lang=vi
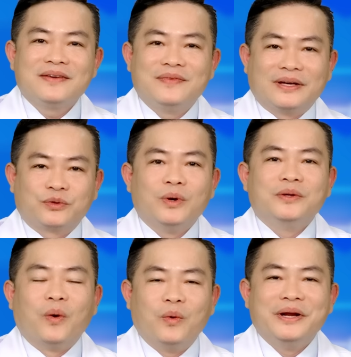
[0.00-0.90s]
cái việc tuân
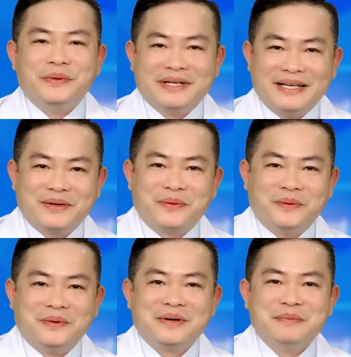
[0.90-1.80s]
thủ điều trị
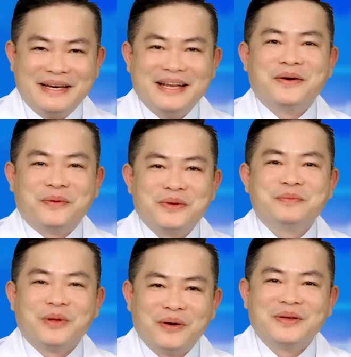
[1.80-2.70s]
của bệnh nhân của
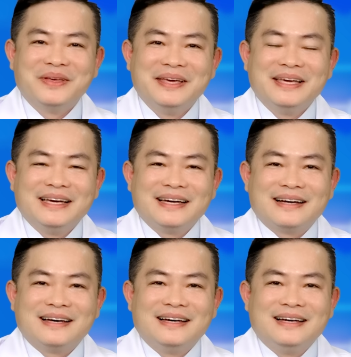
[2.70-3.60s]
chúng tôi.
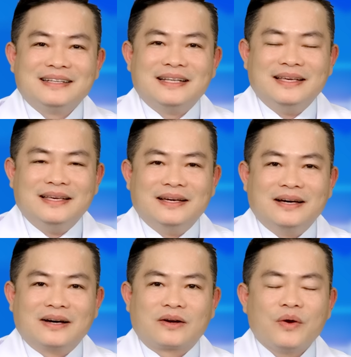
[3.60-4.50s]
Thì
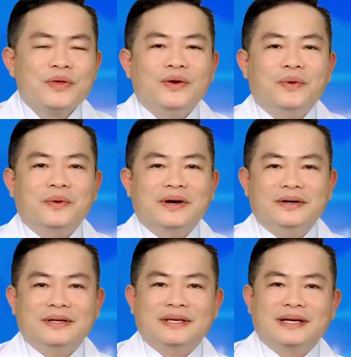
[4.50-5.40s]
có nhiều
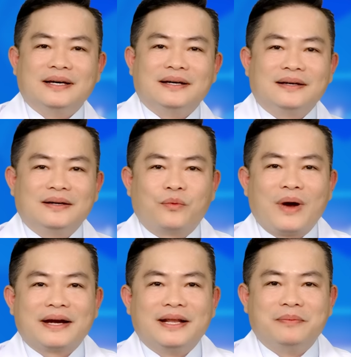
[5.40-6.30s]
người
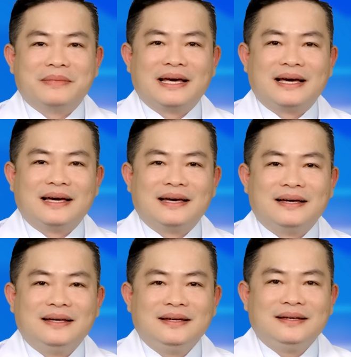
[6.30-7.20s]
quan niệm là
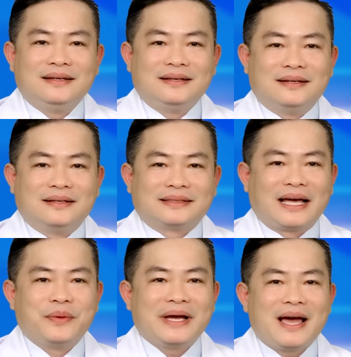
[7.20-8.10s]

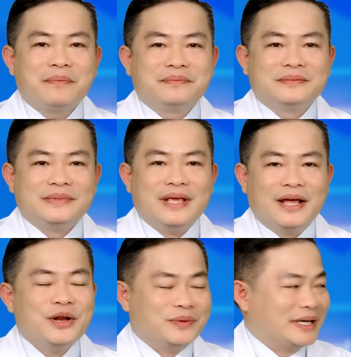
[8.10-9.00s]
tăng huyết áp
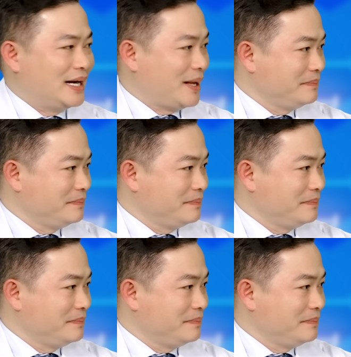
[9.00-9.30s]
dễ điều trị